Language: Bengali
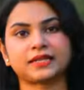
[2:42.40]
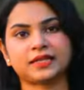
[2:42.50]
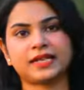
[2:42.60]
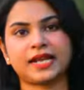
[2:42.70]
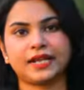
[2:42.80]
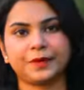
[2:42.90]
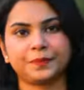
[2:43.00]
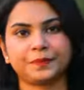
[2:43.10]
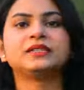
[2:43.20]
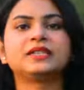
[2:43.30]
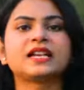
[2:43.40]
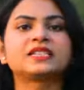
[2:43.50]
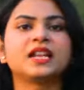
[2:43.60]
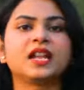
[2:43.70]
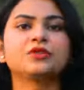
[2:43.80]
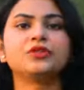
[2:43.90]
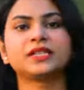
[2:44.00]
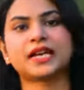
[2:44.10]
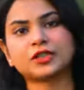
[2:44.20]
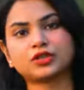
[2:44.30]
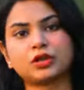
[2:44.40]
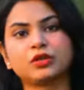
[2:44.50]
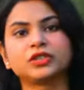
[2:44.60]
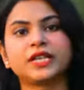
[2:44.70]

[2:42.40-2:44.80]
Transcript: বাস স্ট্যান্ডে যা শিলিগুড়ি জাংশন ও